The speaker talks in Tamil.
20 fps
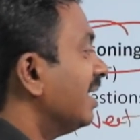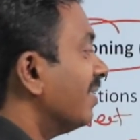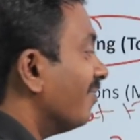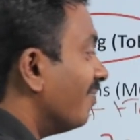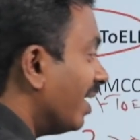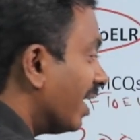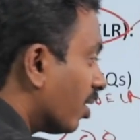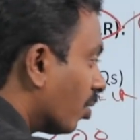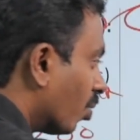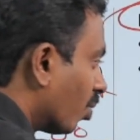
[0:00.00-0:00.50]

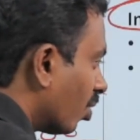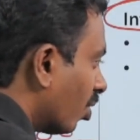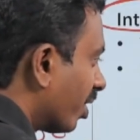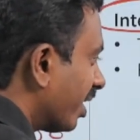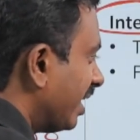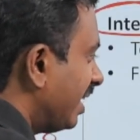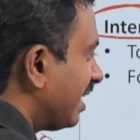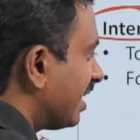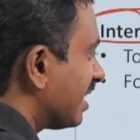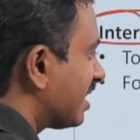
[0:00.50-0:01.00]
வேறு உங்களோட
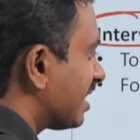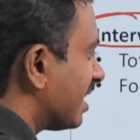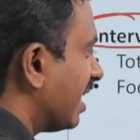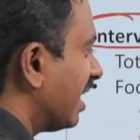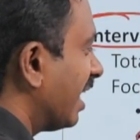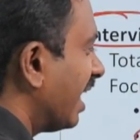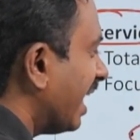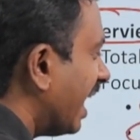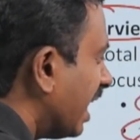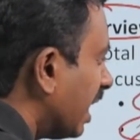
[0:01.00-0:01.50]
இன்ட்ரெஸ்ட்
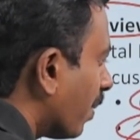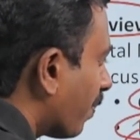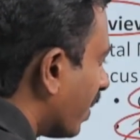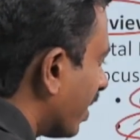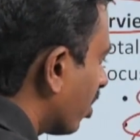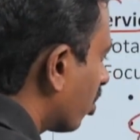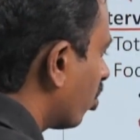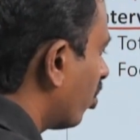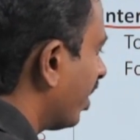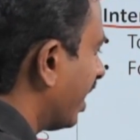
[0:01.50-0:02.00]
என்ன என்ன
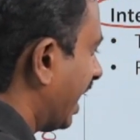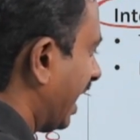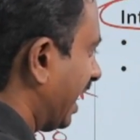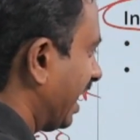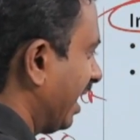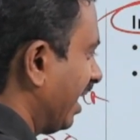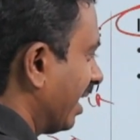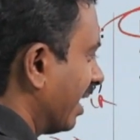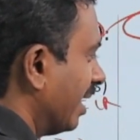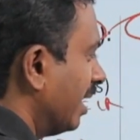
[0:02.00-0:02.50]
பண்ணணும்னு
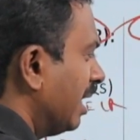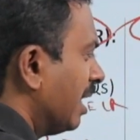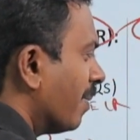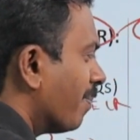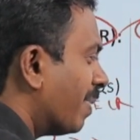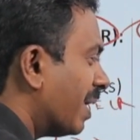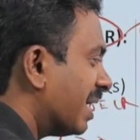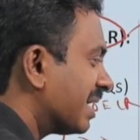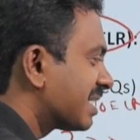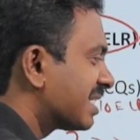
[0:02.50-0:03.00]
நினைக்கிறீங்க
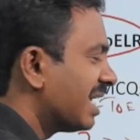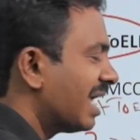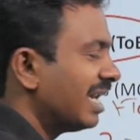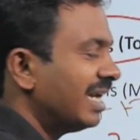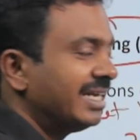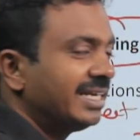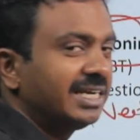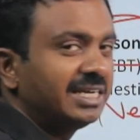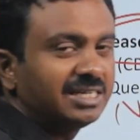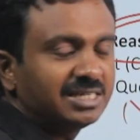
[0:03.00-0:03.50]

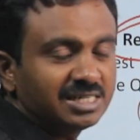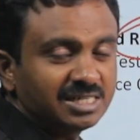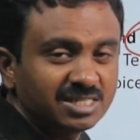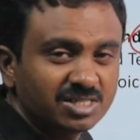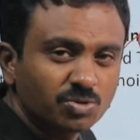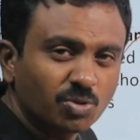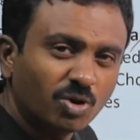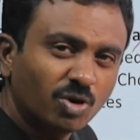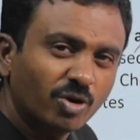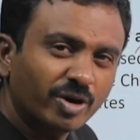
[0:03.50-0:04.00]
பர்சனாலிட்டி
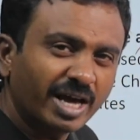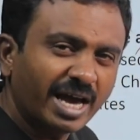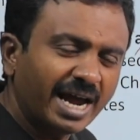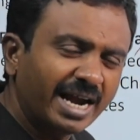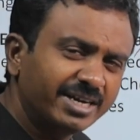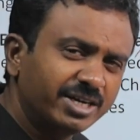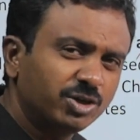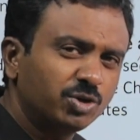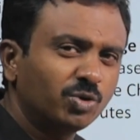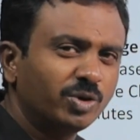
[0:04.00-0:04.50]
ட்ரேட்ஸ் உங்களோட
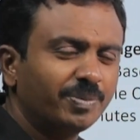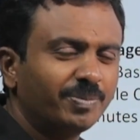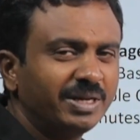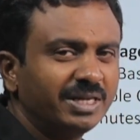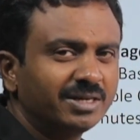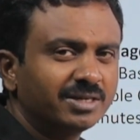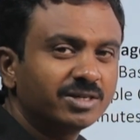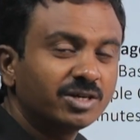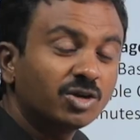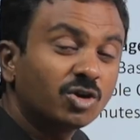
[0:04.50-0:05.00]
ஆட்டிடியூட் எப்படி
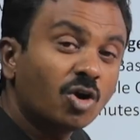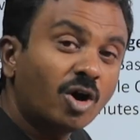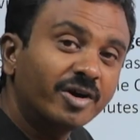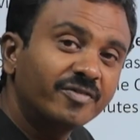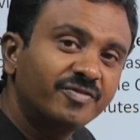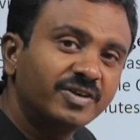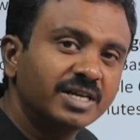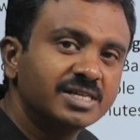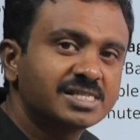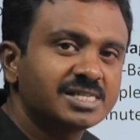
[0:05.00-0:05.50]
இருக்குது
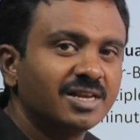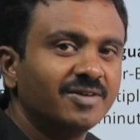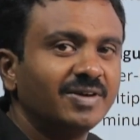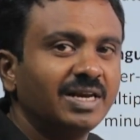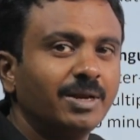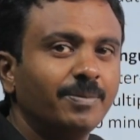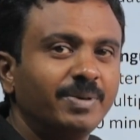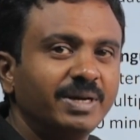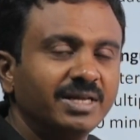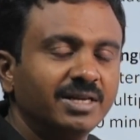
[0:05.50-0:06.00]
கான்ஃபிடன்ஸ் லெவல்
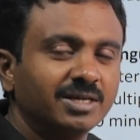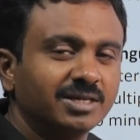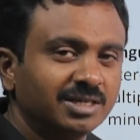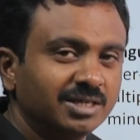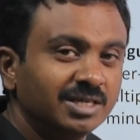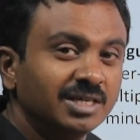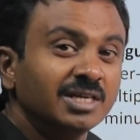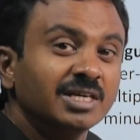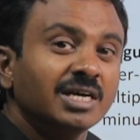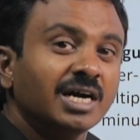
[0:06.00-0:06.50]
எப்படி
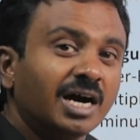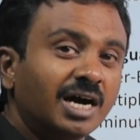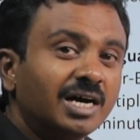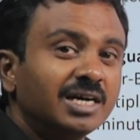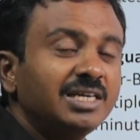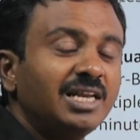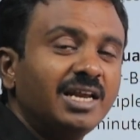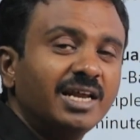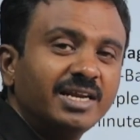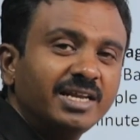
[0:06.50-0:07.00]
இருக்குது
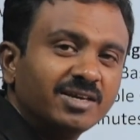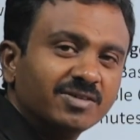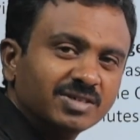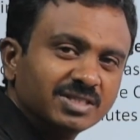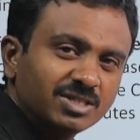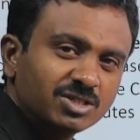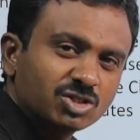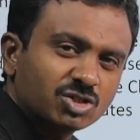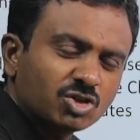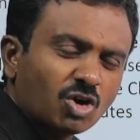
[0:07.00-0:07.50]
இல்லை நீங்கள்
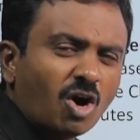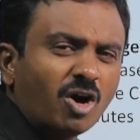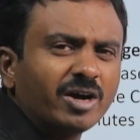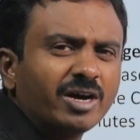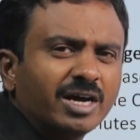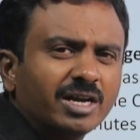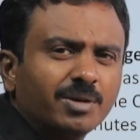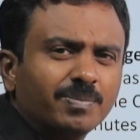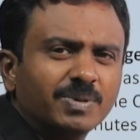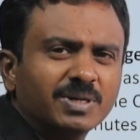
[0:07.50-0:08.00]
வந்து
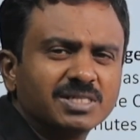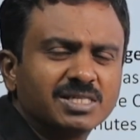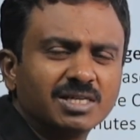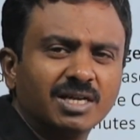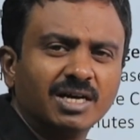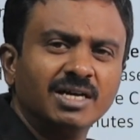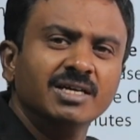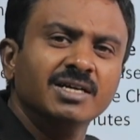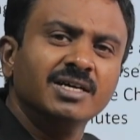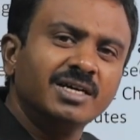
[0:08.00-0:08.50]
ஸ்ட்ராங்கான
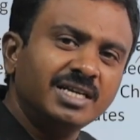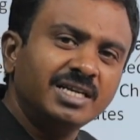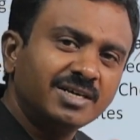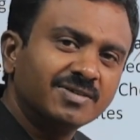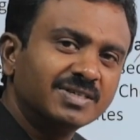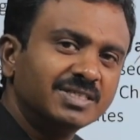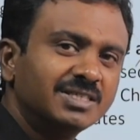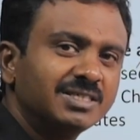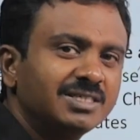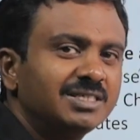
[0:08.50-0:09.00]
பர்சனாக
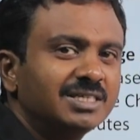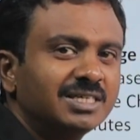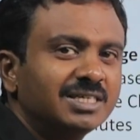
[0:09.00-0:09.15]
நீங்கள் வந்து